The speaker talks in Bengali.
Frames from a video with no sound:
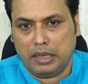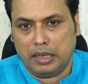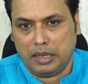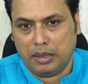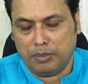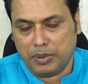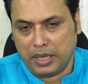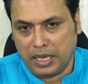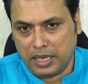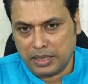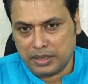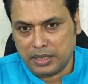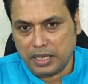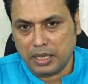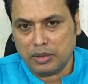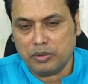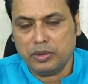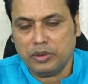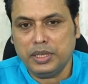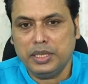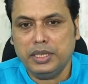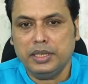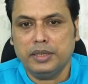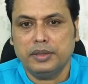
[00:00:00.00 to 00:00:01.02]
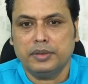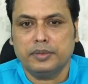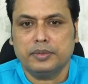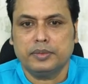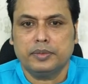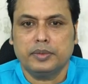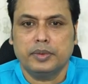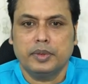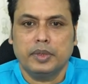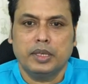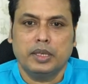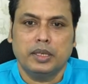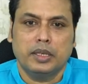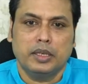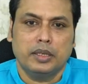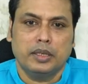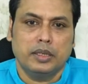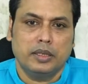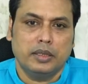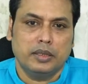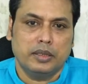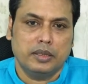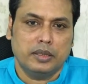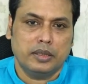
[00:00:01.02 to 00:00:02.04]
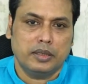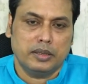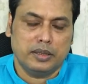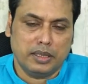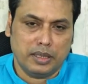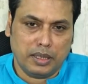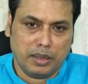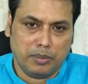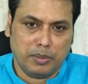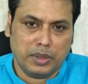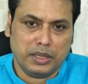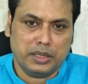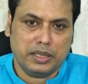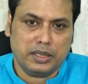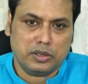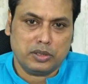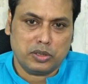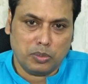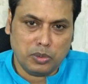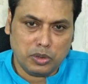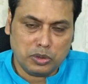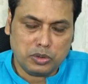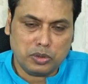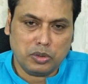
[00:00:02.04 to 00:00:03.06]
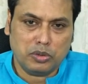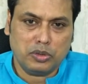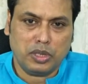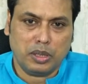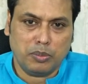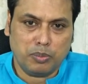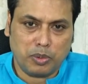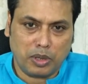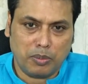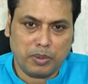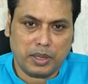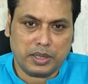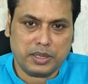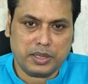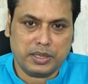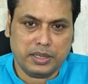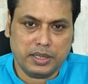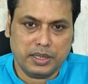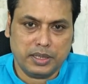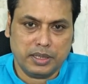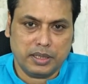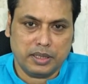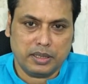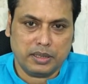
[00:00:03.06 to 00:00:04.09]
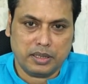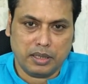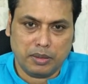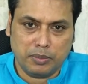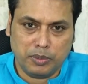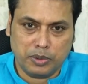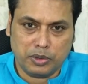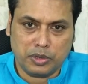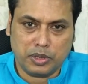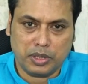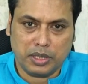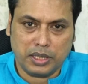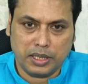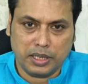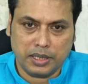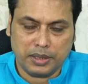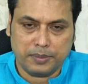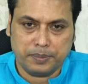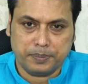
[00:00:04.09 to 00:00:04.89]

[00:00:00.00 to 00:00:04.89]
আমরা আশা করি যে আমাদের সমস্ত ত্রিপুরাবাসী সেই বিষয়ে